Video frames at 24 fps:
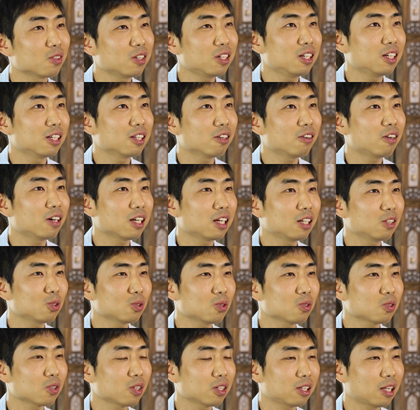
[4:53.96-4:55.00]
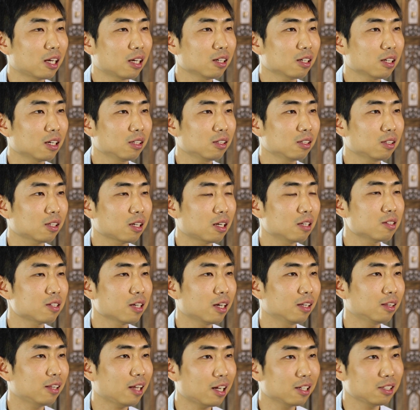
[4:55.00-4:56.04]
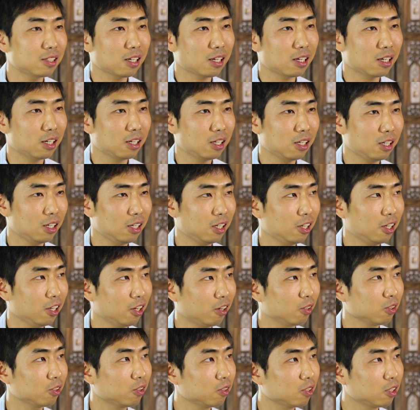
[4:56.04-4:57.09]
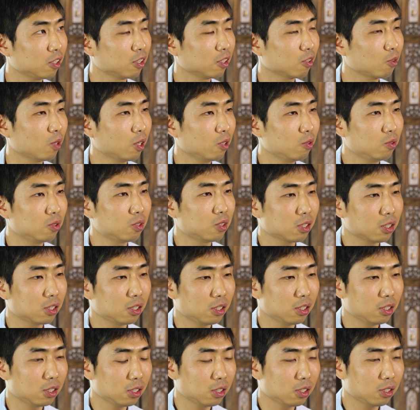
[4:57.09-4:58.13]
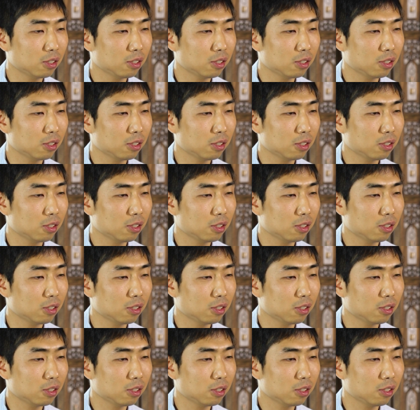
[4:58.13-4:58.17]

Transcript: 所以的话呢，就是说当刚刚才大家聊到的关于这个。